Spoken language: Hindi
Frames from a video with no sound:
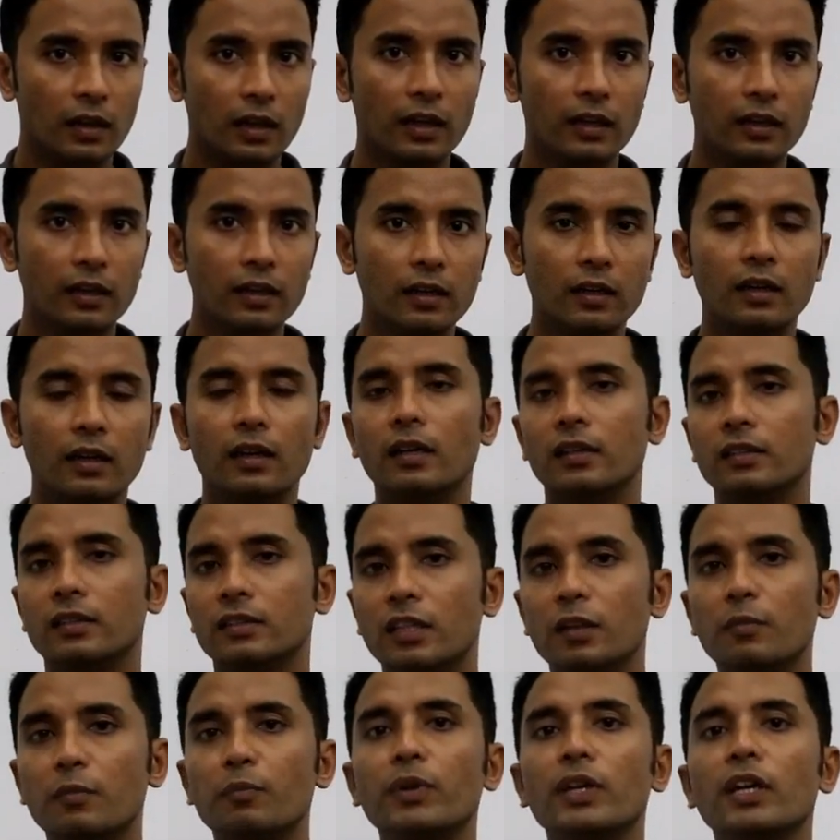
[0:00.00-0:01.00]
है ना
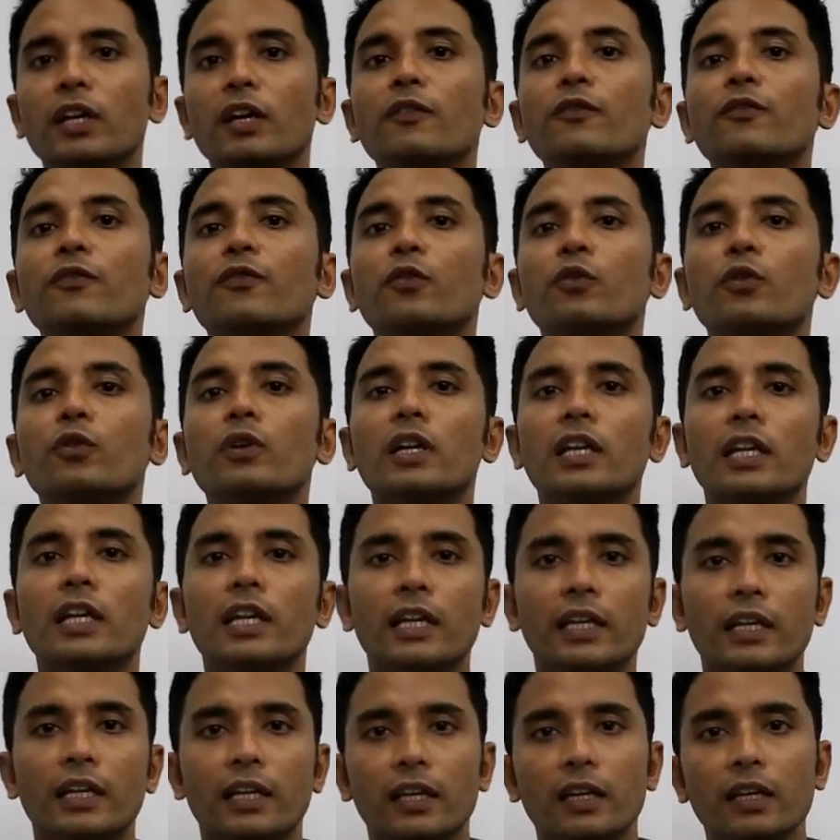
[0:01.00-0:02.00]
जब भी हम फूड
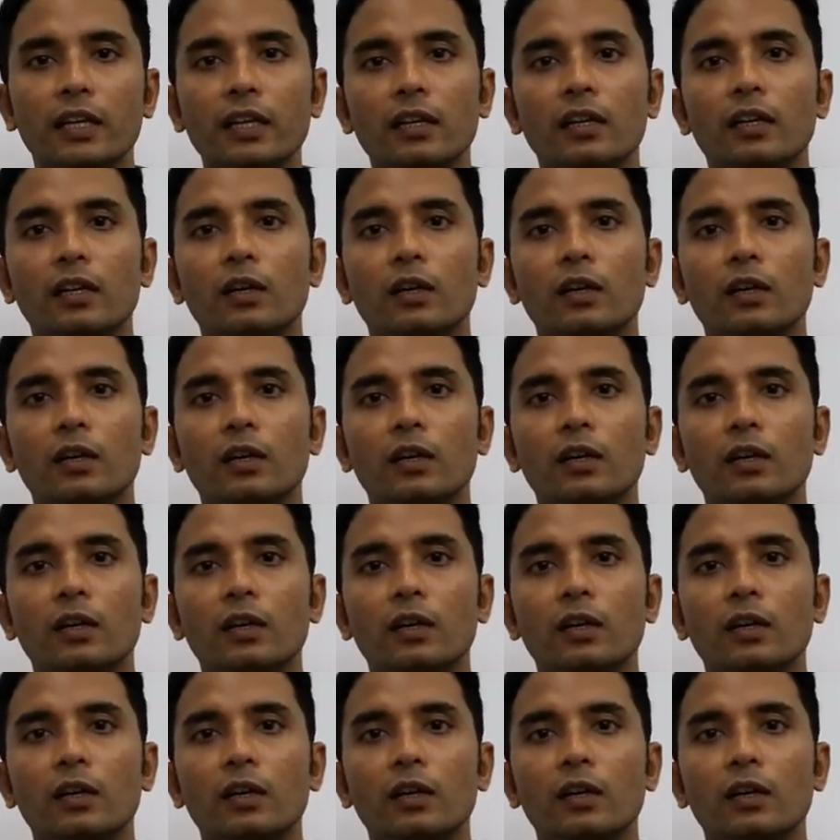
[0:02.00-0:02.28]
लेंगे